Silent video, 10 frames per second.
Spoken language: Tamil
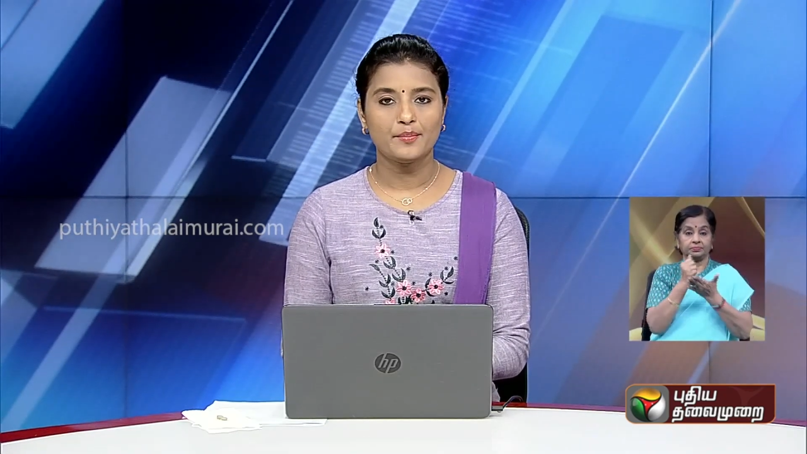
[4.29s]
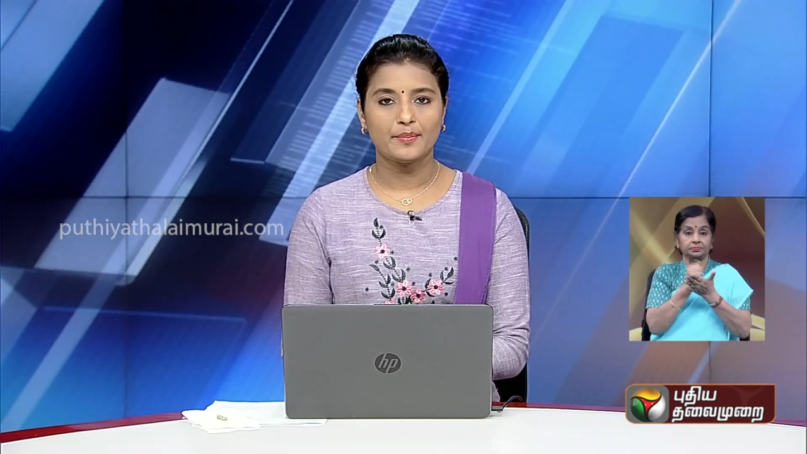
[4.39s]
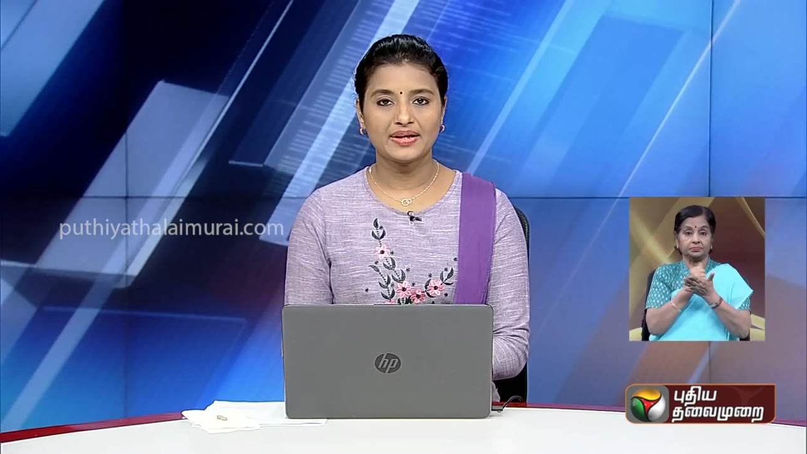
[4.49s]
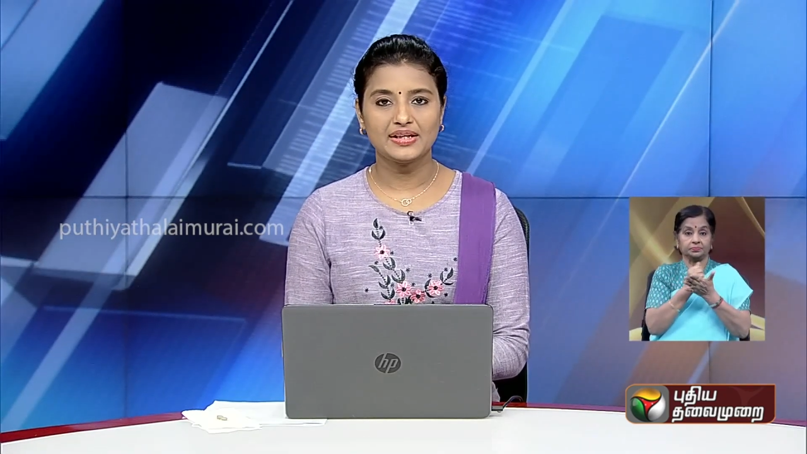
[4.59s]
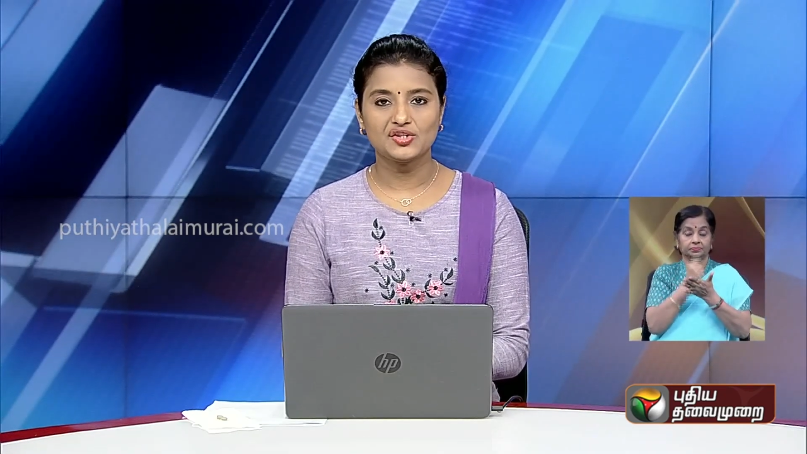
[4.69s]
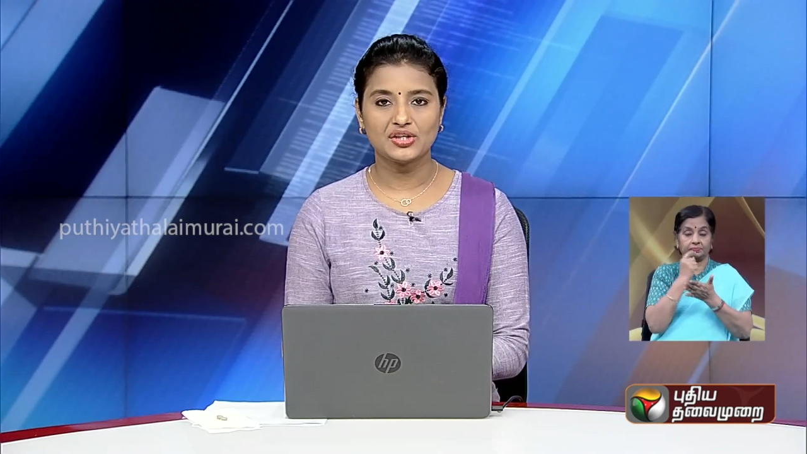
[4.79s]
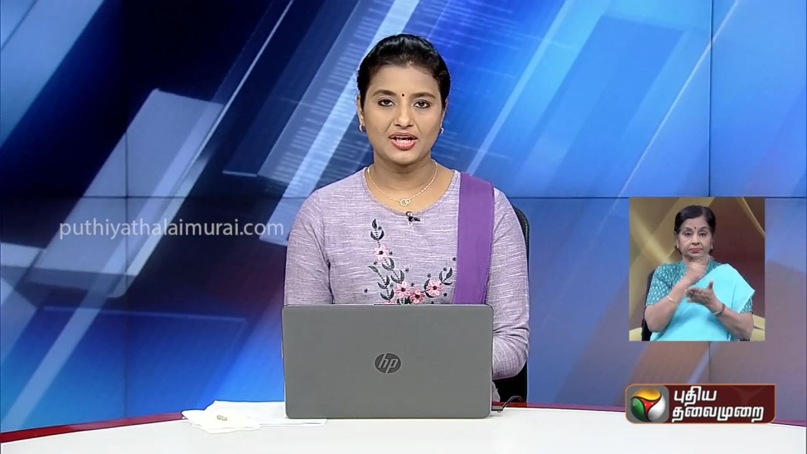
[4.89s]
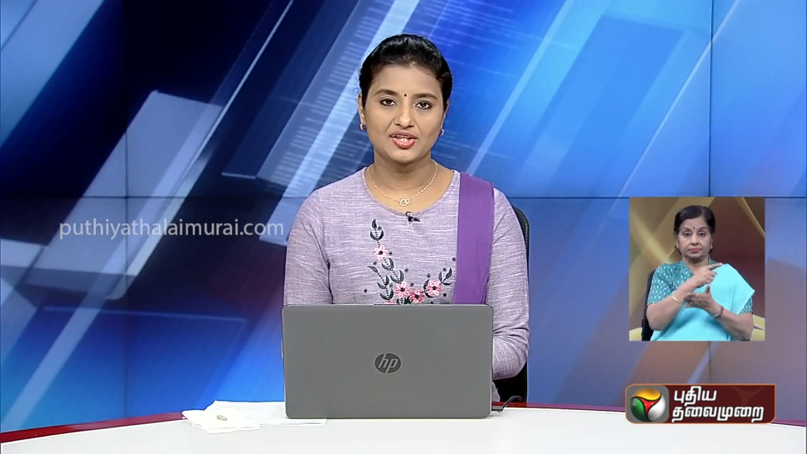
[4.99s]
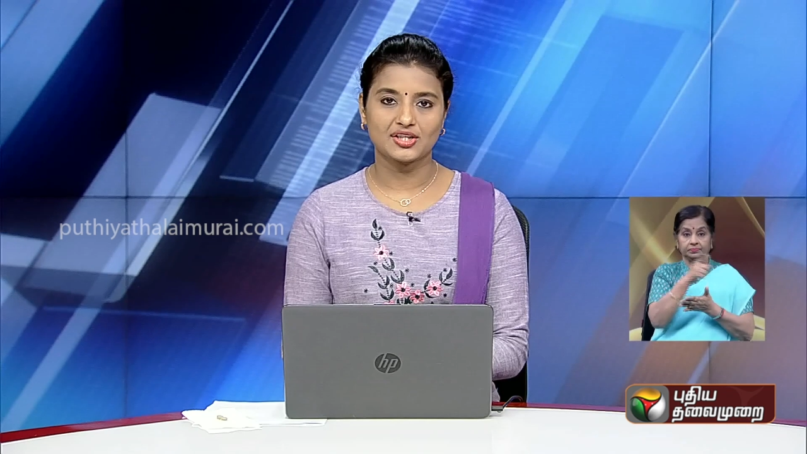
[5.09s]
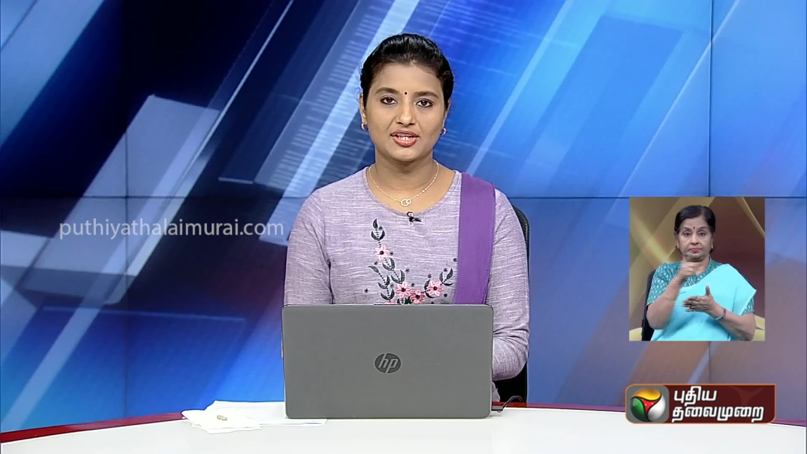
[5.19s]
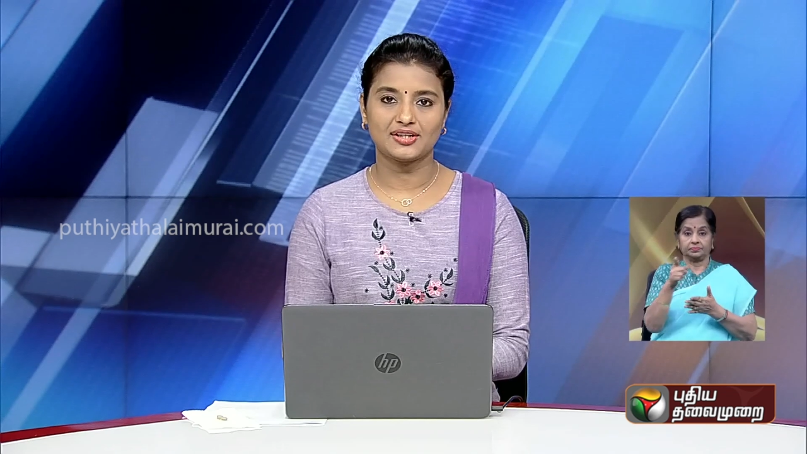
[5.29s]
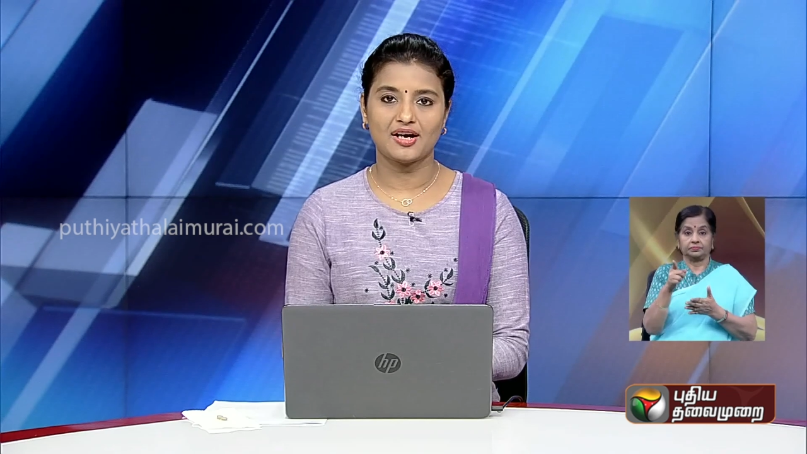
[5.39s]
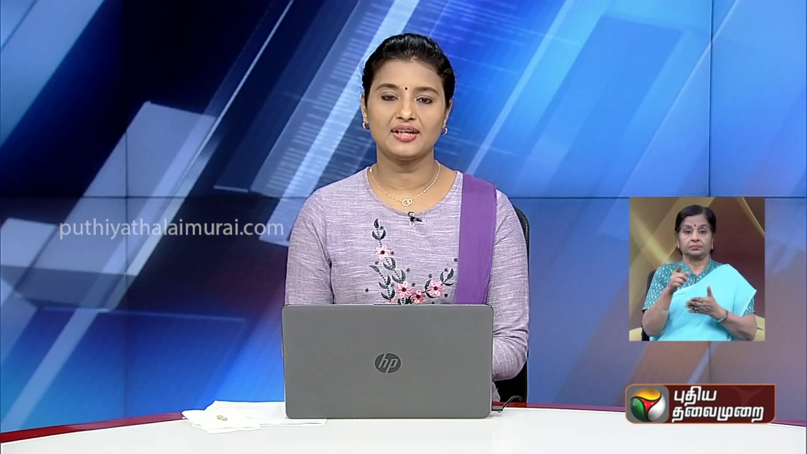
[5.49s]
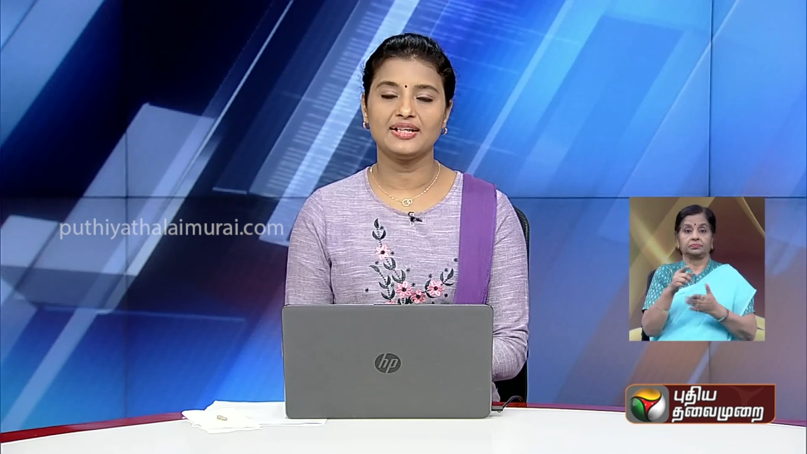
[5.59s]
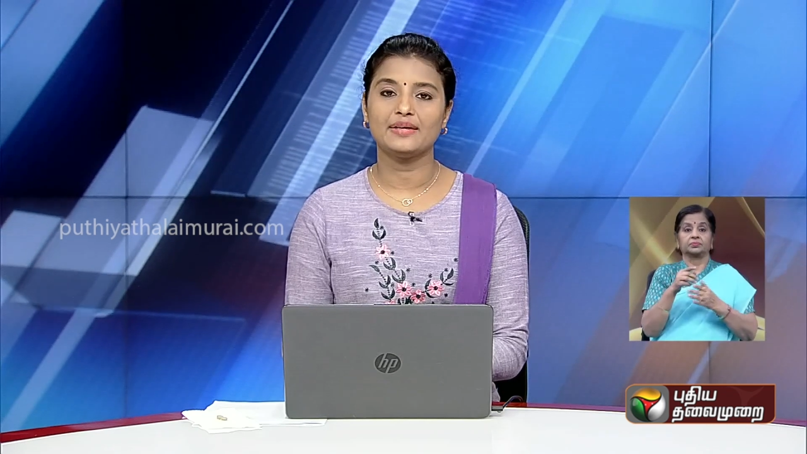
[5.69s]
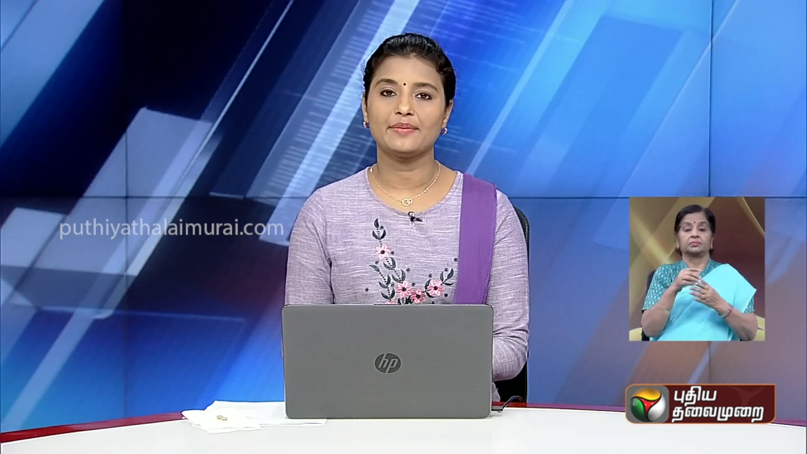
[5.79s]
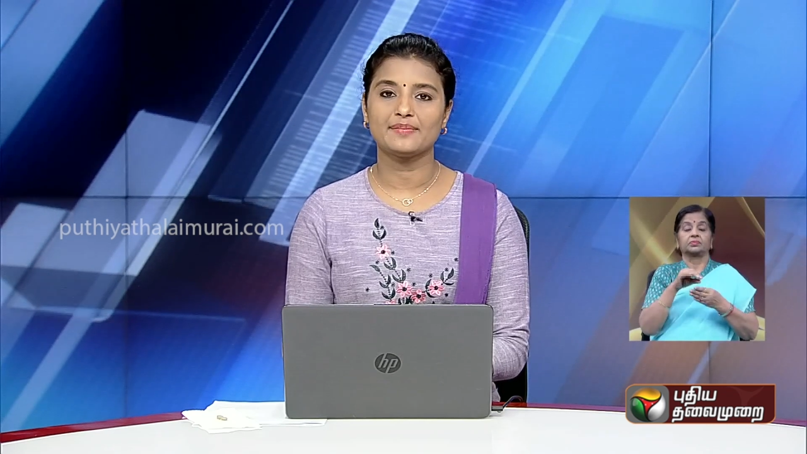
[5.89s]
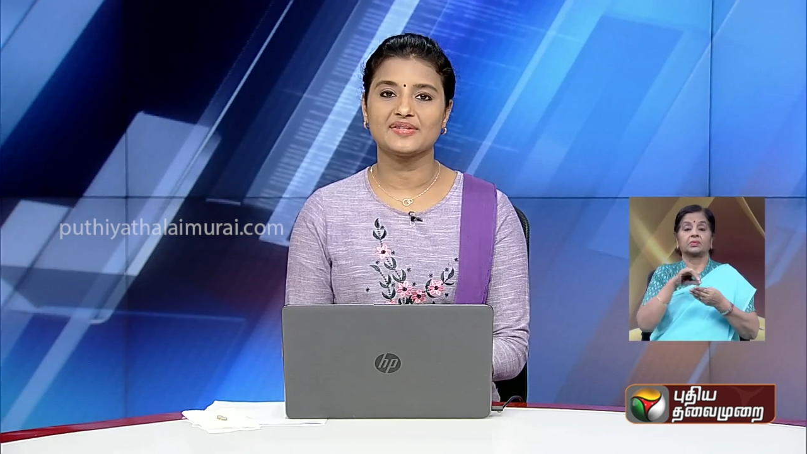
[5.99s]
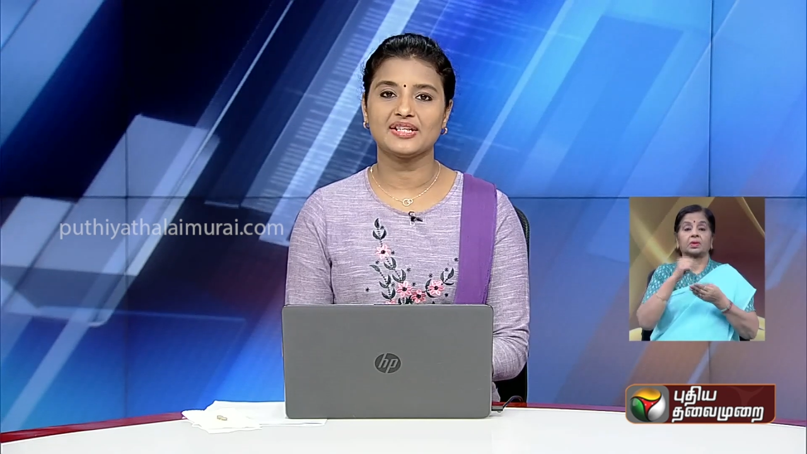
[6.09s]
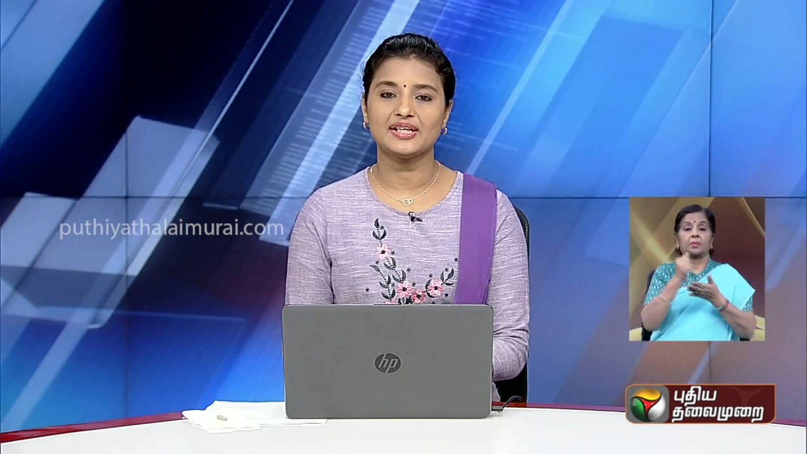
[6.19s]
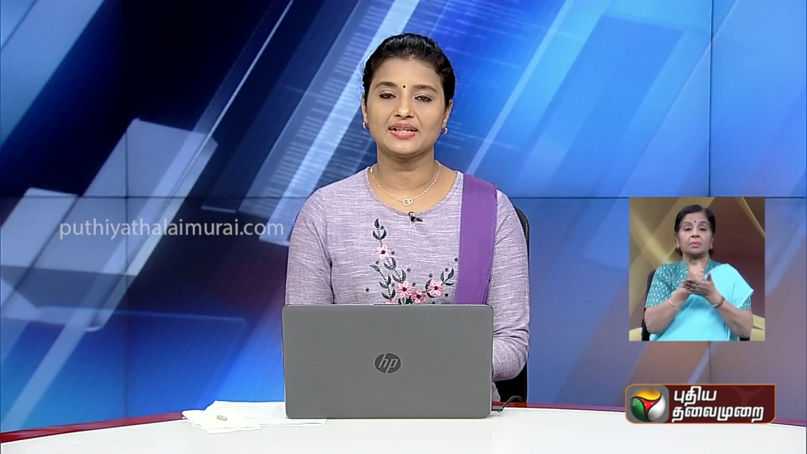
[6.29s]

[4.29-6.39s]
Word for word: பயிற்சி அர்ச்சகர்களாக நியமனம் செய்ய